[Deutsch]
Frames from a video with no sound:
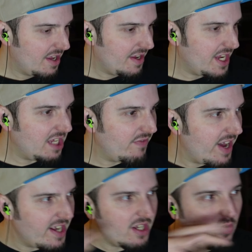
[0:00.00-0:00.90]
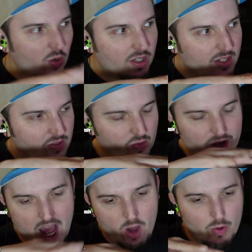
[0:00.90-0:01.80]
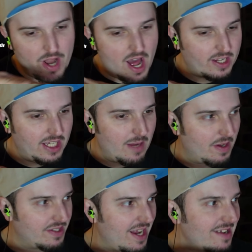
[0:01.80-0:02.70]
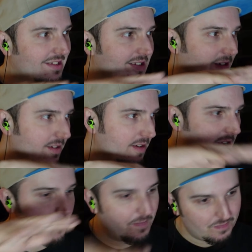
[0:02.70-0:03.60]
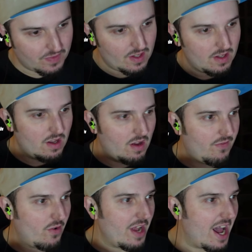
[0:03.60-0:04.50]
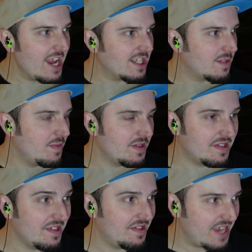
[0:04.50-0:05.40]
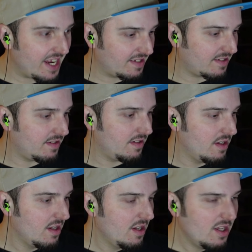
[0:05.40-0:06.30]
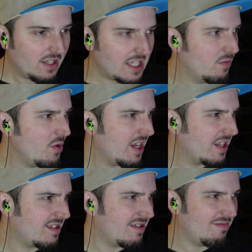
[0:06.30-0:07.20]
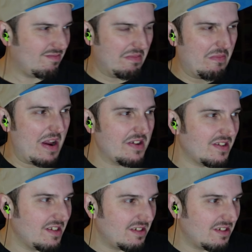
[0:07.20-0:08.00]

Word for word: ich werde die Noten so nach und nach geben. Das heißt, ne? Von 1 bis 6. Das würde ich jetzt, weiß ich nicht,